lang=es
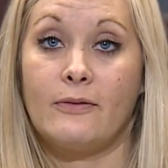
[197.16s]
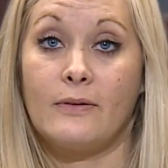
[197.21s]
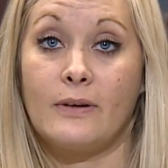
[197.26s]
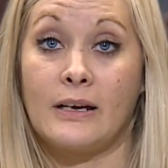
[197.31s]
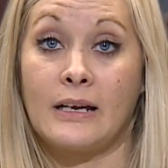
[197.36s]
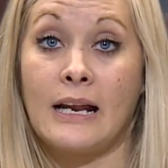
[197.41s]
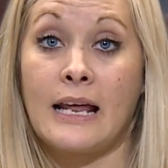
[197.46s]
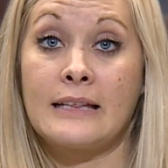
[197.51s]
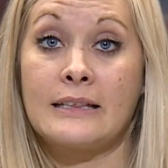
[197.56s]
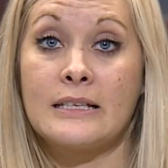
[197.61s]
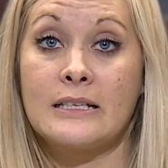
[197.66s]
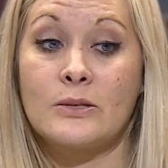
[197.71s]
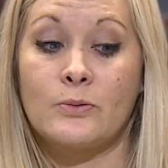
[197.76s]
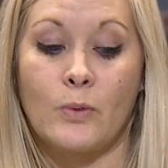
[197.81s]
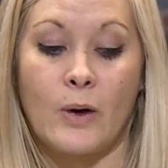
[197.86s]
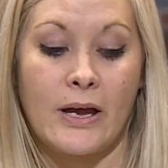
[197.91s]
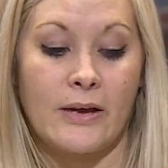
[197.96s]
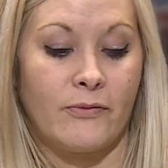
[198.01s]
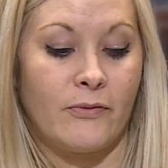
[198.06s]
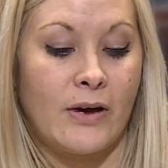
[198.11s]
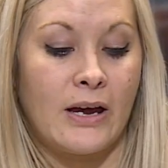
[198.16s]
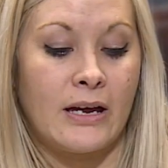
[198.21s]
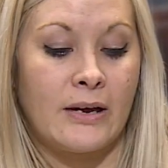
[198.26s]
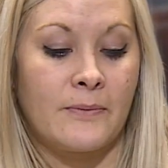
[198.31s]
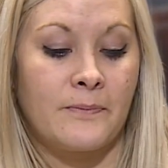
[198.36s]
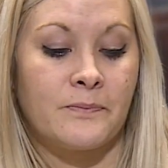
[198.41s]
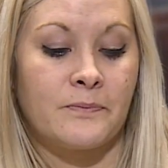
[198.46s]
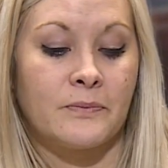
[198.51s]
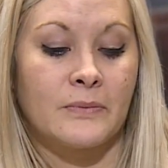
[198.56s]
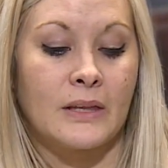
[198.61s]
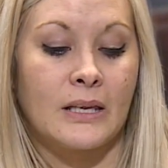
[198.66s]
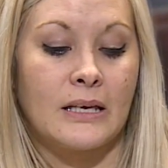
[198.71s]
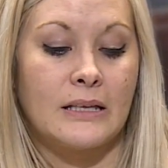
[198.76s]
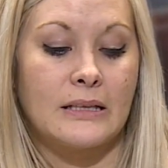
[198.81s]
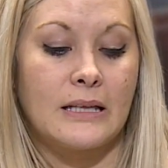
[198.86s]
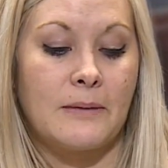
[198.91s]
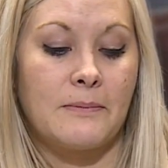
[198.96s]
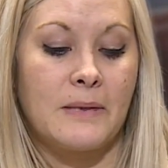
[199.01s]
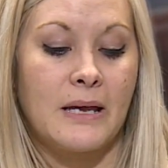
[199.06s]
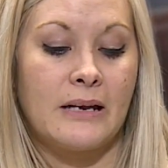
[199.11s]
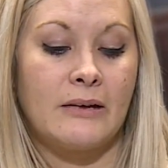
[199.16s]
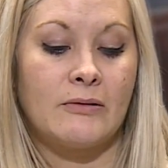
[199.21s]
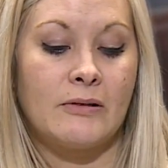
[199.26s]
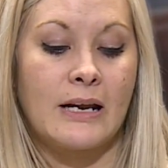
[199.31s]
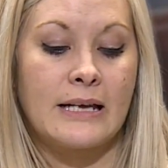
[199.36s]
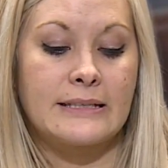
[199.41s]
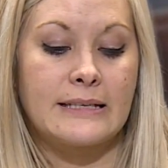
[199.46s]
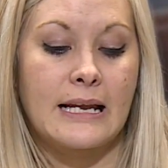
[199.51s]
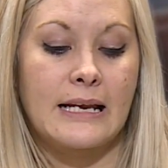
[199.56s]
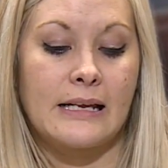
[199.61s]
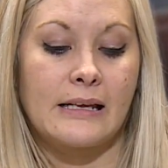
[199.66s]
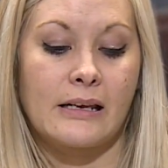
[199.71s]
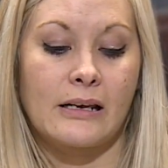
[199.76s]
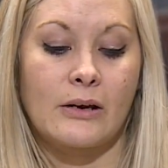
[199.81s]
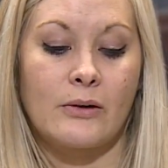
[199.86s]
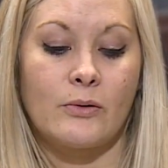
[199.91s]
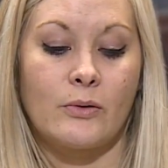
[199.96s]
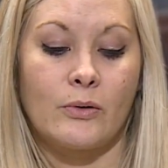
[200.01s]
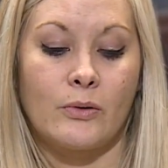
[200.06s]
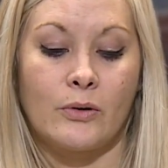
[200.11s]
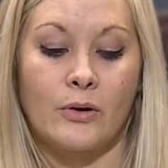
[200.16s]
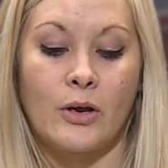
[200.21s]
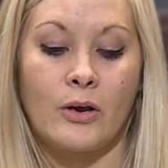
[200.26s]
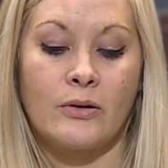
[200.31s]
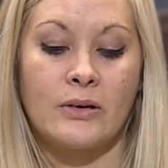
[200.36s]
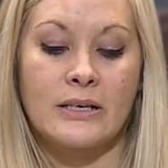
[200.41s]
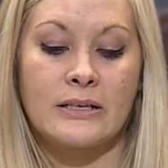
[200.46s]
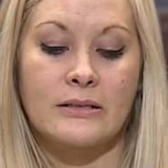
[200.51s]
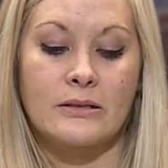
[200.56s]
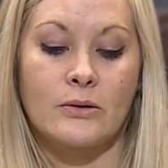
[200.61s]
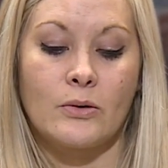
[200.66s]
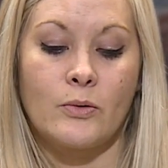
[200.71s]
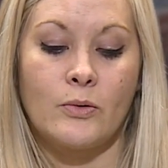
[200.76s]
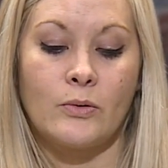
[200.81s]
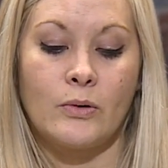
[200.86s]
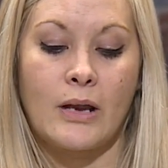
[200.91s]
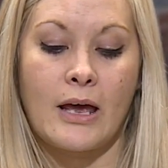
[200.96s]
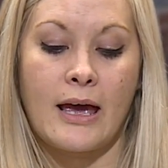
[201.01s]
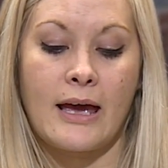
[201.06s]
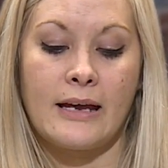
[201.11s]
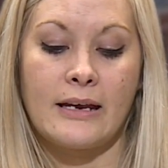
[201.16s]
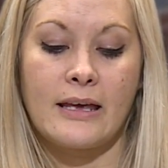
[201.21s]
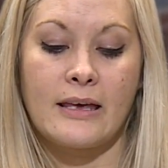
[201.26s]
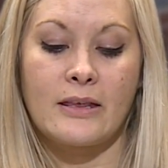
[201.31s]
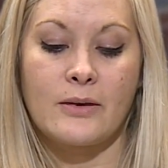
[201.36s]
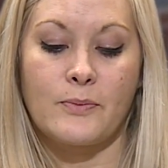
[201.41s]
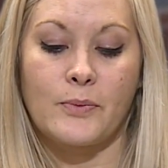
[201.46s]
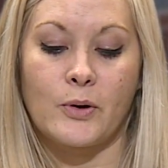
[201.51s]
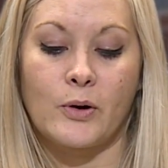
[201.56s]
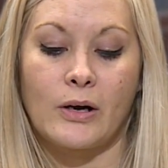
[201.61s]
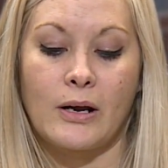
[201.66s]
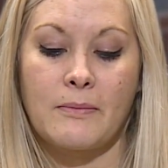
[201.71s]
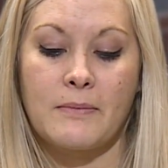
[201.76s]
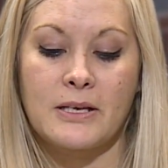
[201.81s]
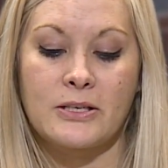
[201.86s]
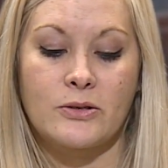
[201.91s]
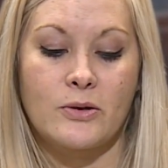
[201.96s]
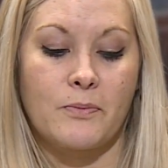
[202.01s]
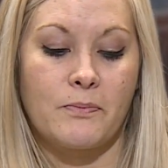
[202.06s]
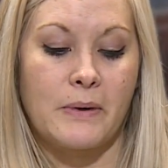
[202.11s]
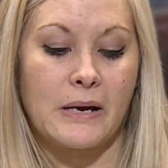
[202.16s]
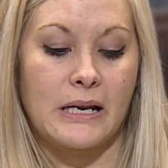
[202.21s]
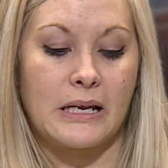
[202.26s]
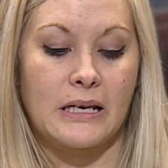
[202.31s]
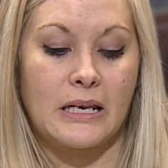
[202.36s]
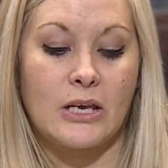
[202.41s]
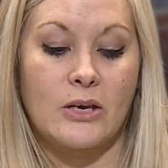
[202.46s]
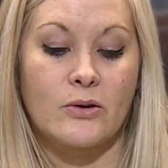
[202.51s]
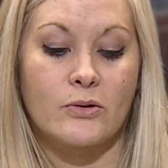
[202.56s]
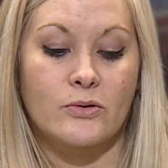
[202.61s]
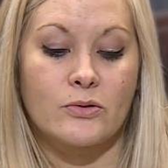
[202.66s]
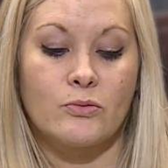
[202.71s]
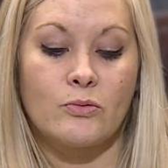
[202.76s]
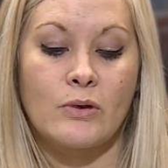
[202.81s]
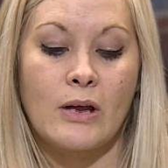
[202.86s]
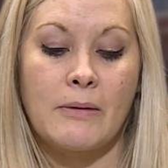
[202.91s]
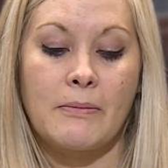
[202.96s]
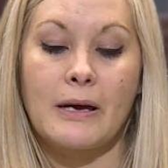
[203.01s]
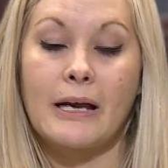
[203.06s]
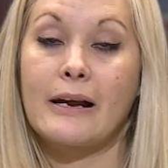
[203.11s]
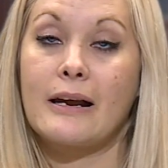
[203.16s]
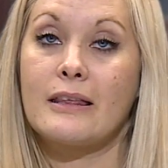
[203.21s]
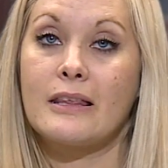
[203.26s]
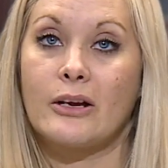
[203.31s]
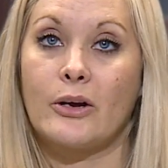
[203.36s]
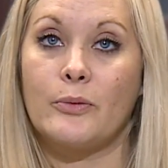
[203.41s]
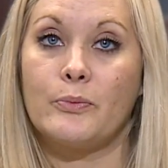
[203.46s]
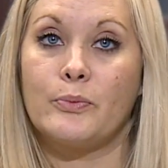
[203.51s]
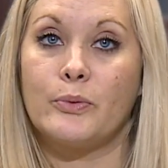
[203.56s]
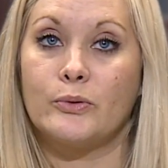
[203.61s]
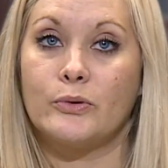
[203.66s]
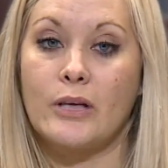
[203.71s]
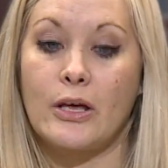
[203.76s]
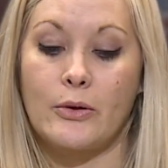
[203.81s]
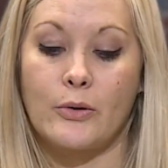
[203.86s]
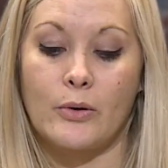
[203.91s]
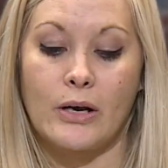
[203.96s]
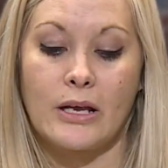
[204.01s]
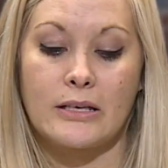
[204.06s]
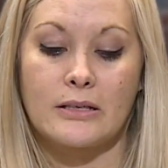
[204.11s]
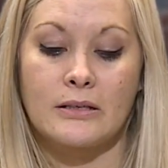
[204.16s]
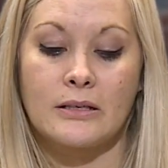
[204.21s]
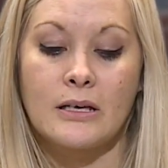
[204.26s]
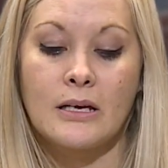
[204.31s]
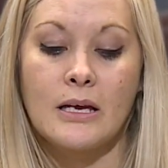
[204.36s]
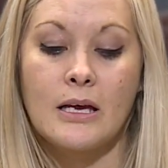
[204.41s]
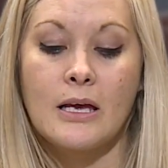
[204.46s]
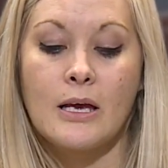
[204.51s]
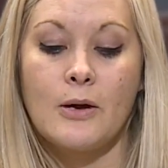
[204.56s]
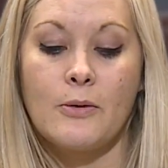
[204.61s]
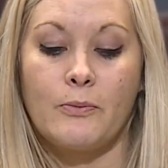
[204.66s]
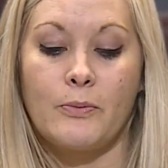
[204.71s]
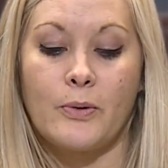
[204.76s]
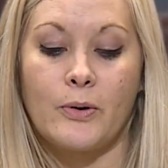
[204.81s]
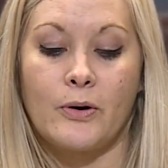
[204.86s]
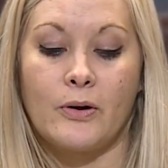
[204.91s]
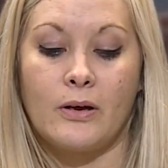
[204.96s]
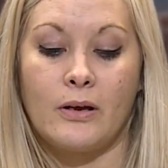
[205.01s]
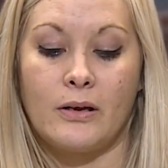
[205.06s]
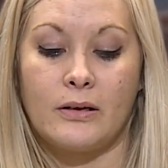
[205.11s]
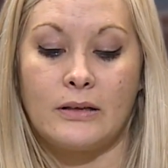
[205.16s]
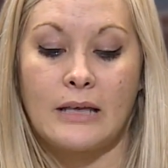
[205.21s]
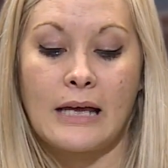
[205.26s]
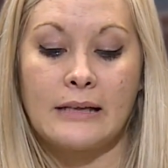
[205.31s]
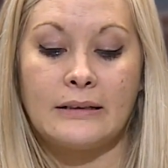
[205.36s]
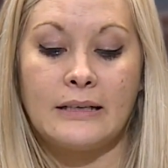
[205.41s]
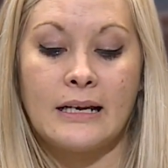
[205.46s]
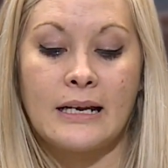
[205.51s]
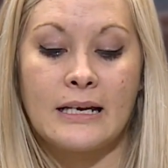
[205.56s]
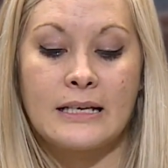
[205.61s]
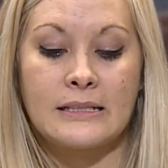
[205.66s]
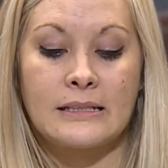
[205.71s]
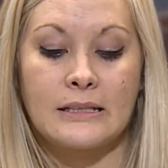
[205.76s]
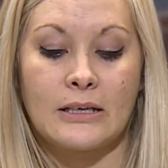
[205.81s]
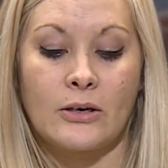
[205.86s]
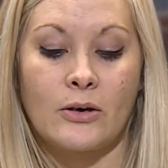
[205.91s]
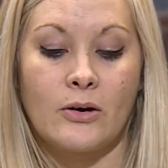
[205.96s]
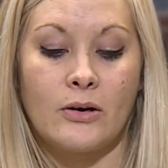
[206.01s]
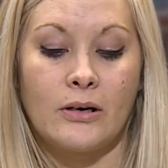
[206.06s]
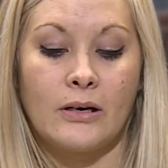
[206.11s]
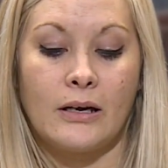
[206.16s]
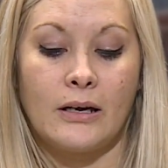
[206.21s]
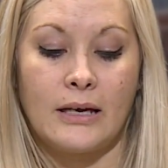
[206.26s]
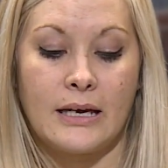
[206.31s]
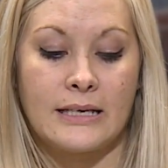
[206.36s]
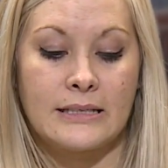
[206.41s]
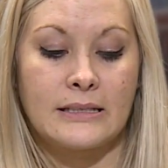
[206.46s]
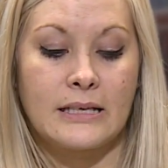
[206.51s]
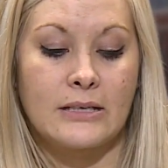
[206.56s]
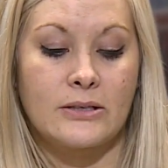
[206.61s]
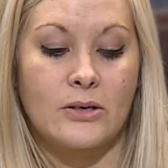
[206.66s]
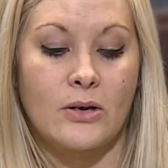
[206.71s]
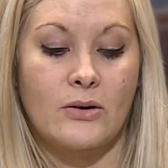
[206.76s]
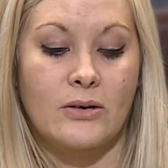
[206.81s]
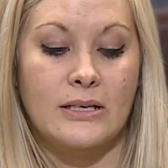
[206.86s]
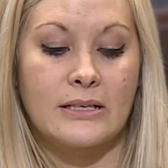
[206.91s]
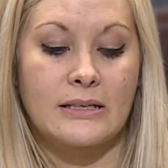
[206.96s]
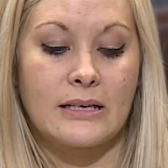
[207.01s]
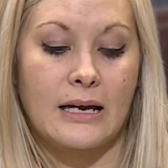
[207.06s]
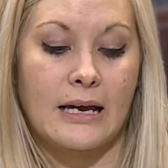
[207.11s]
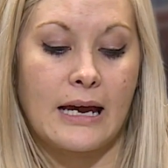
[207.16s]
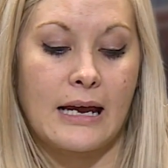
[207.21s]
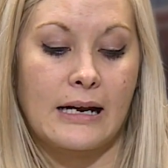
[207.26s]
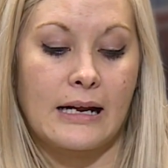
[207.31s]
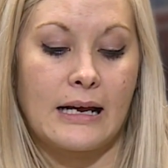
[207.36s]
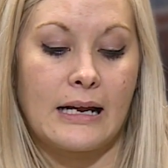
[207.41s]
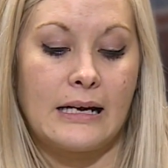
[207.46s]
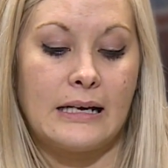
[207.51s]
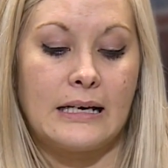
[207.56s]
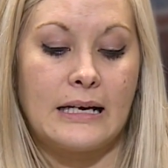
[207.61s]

gratis Wi-Fi, también una sala de reuniones, una área de programación para niños y una barra de computadoras portátiles con estaciones de carga.